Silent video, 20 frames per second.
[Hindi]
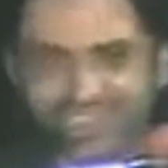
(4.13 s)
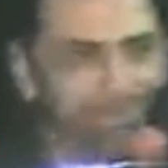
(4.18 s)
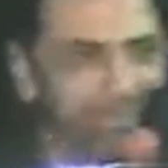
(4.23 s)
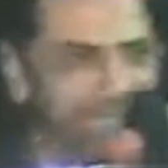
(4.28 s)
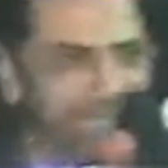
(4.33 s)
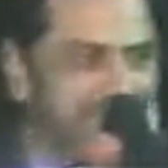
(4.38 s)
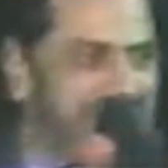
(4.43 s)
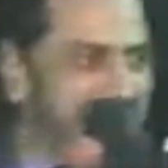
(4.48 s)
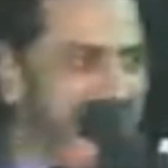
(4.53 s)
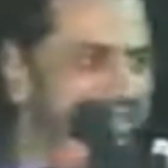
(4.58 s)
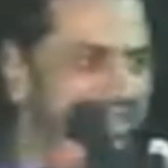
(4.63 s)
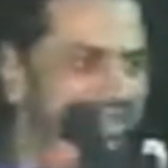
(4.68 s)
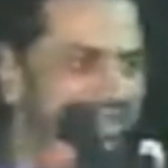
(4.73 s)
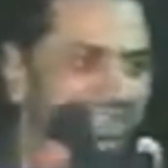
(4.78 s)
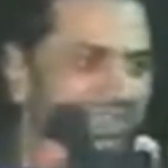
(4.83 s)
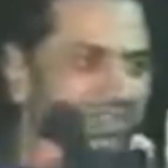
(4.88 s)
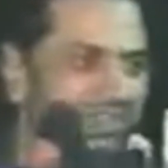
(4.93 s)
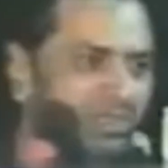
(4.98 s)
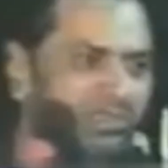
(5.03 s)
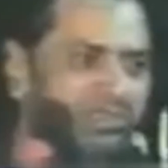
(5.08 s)
अगर मैं इससे
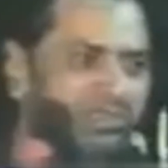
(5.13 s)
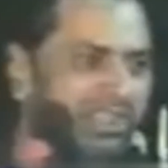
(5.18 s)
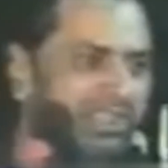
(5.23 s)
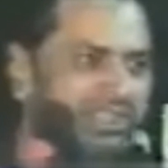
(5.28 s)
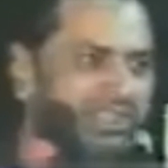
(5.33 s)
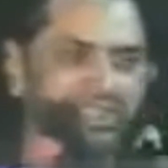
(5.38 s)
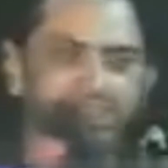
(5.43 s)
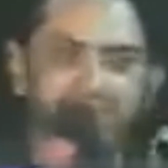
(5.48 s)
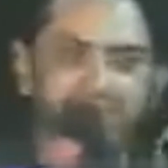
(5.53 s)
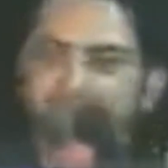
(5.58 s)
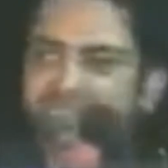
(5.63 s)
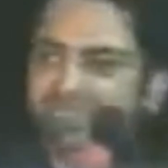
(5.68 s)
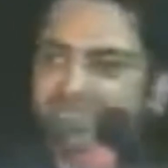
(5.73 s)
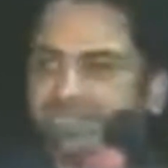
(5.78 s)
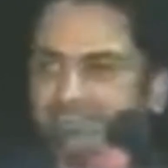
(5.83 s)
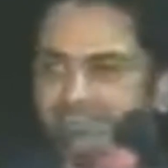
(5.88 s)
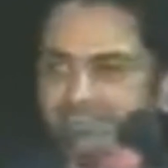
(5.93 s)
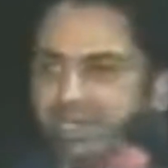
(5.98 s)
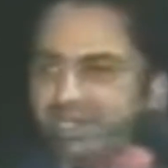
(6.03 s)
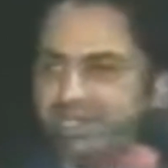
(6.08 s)
ज्यादा झुक सकता तो मैं
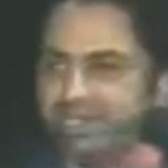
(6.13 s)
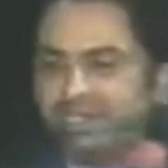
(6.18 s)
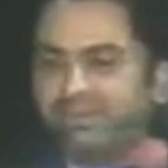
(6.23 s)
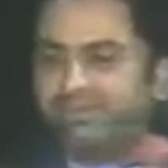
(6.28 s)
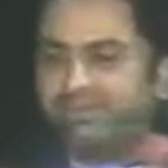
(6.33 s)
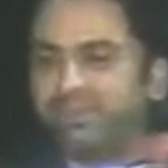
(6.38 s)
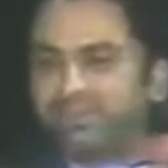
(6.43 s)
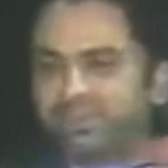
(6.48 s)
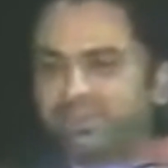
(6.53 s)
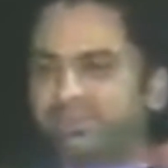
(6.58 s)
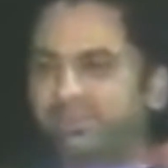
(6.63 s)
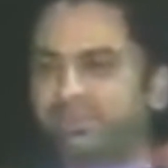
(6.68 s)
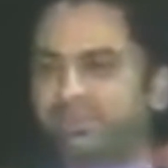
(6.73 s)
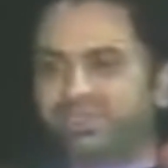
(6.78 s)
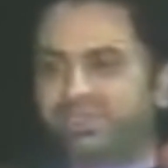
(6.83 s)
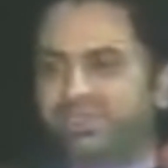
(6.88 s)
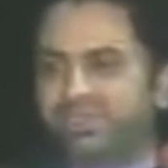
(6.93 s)
तेरी बार गाह में झुक